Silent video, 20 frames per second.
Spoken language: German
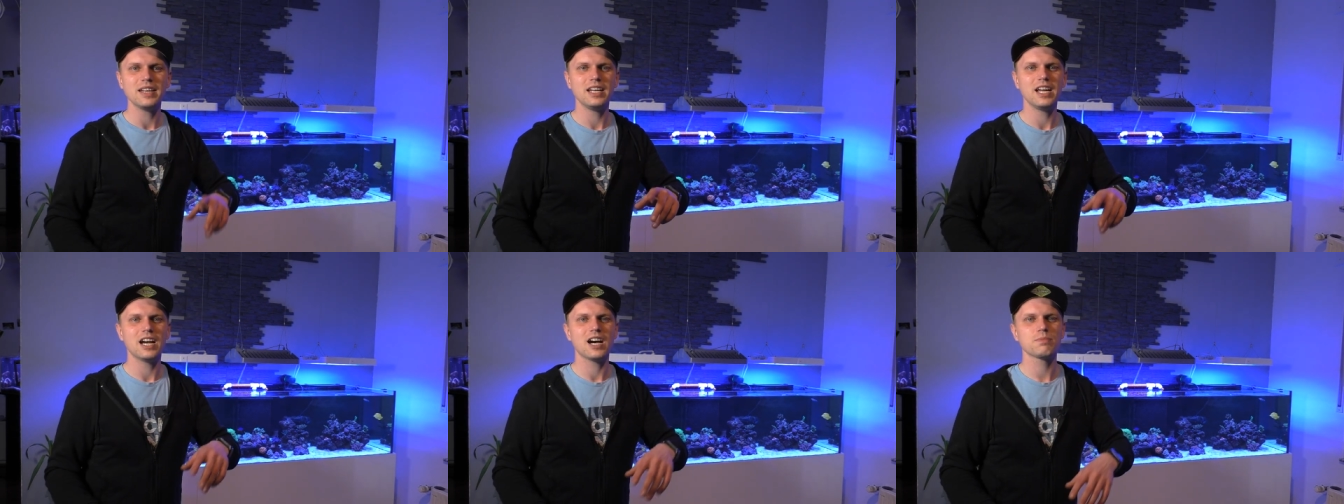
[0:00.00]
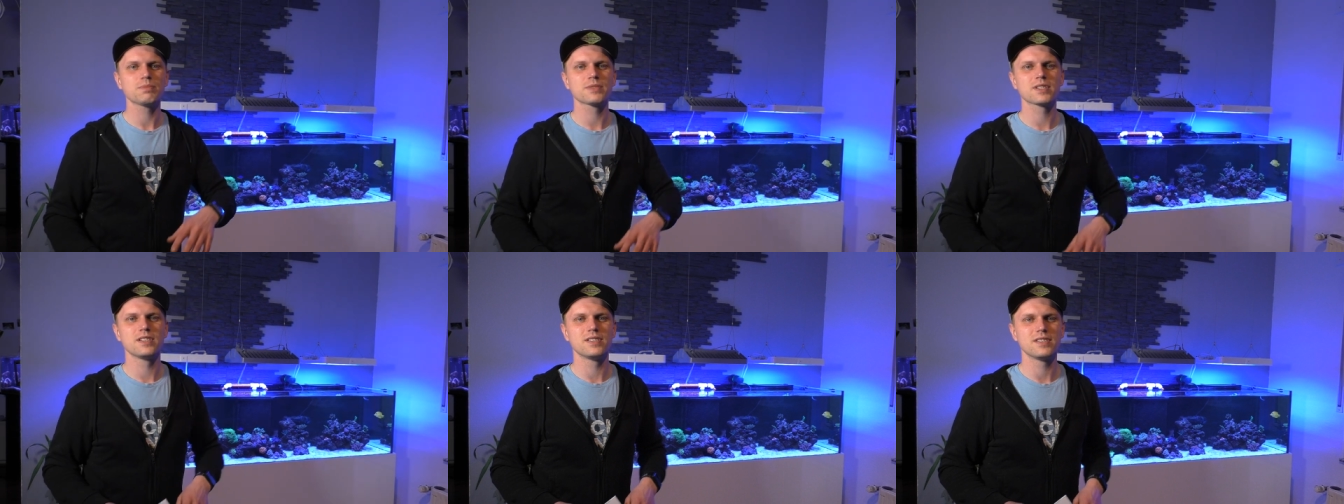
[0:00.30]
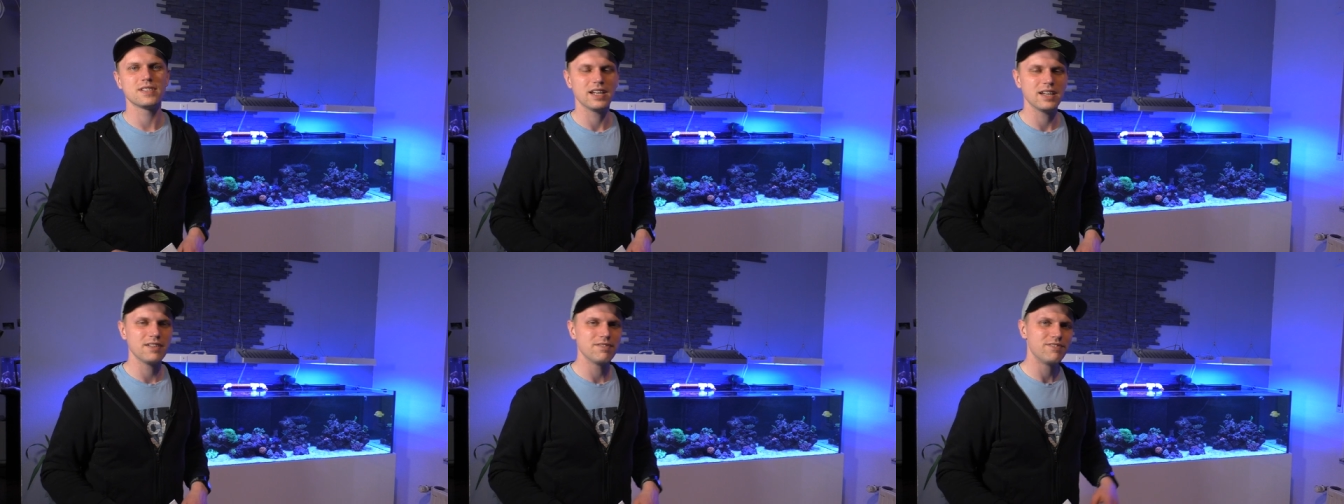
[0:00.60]
Ihr habt es
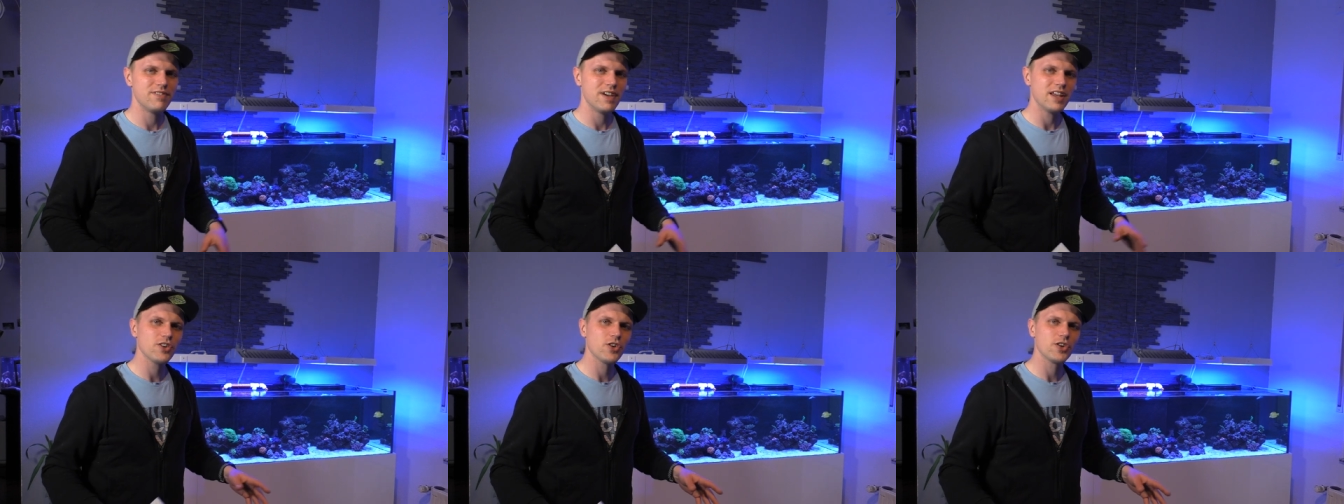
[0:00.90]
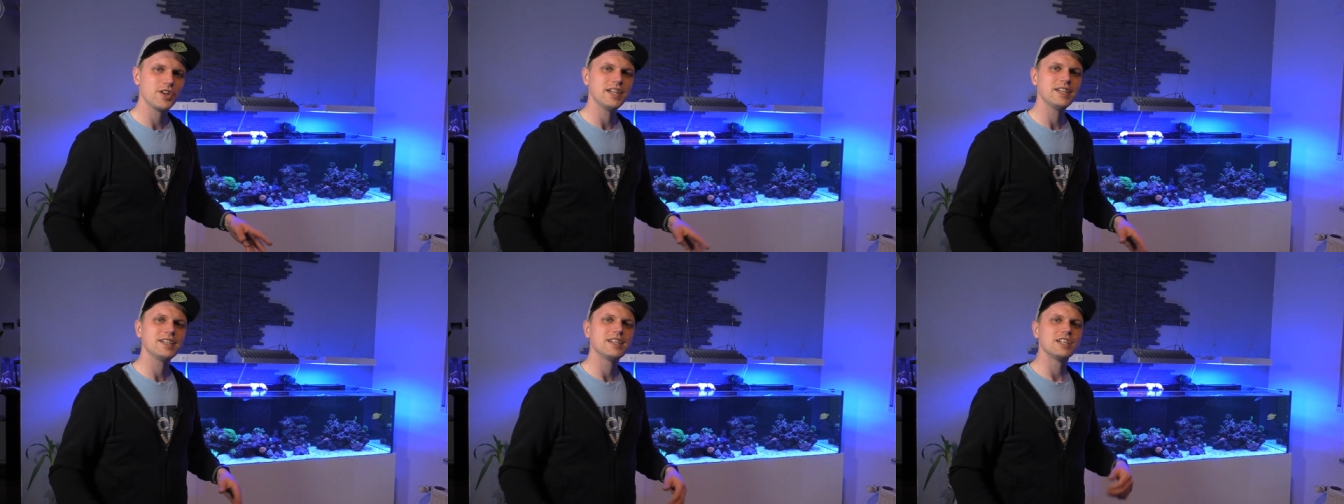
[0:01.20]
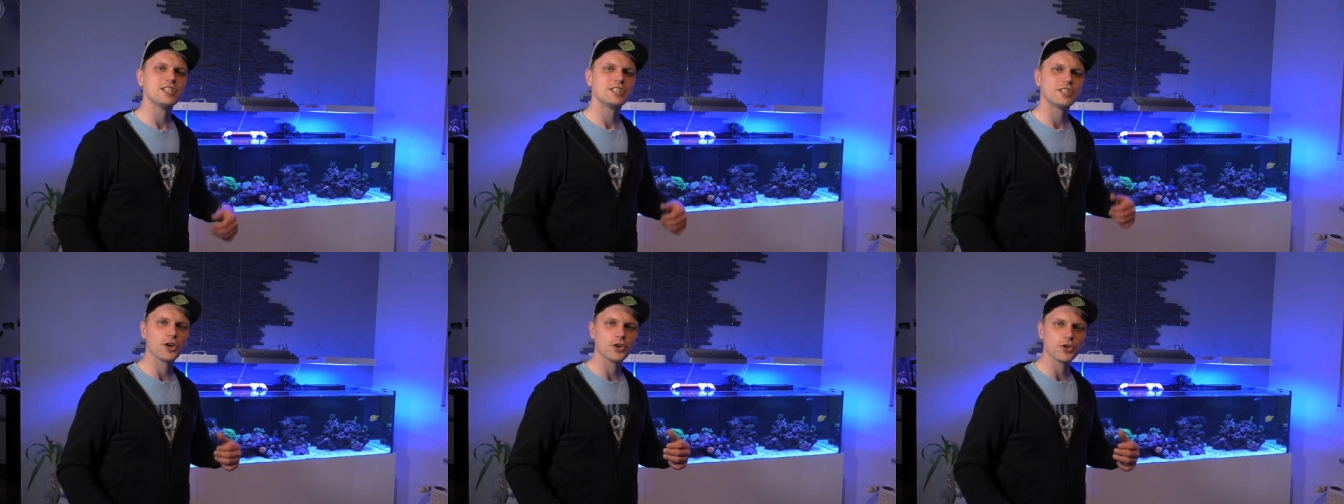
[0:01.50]
gesehen. Wenn noch
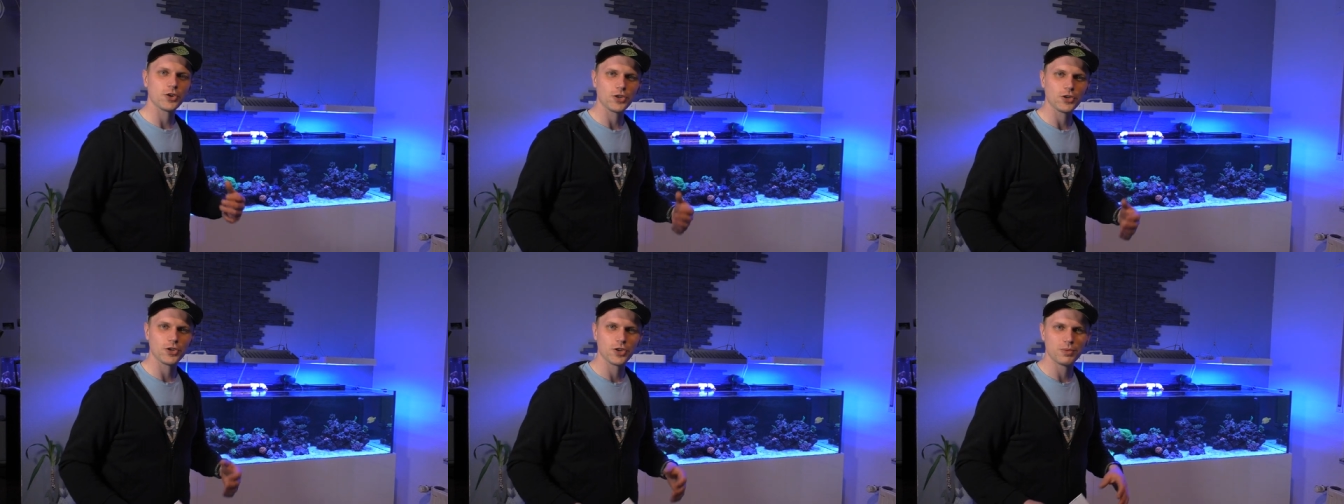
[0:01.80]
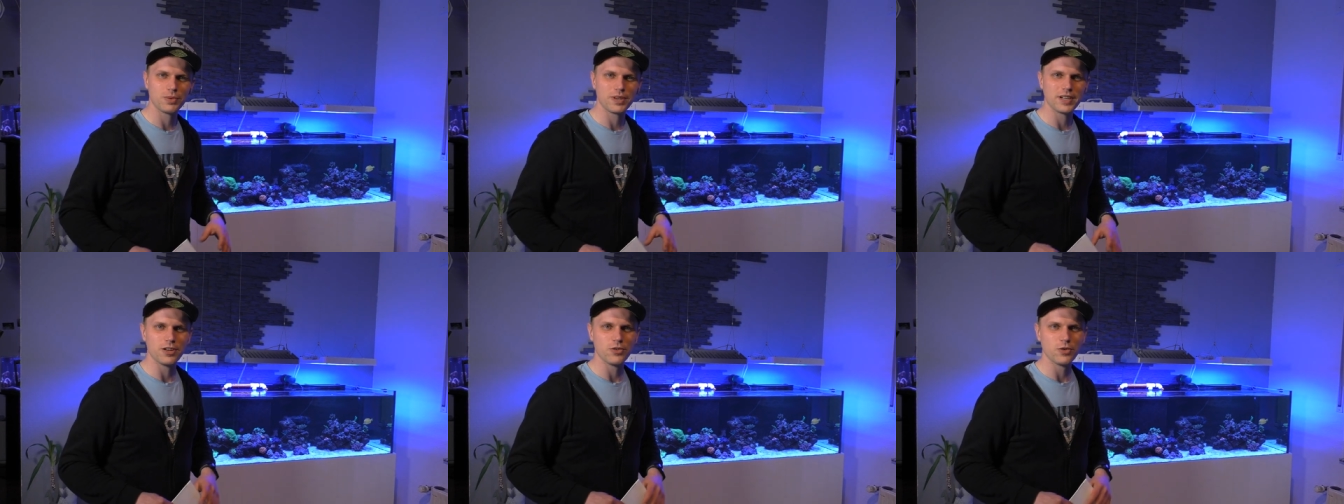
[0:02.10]
nicht, dann schaut euch nochmal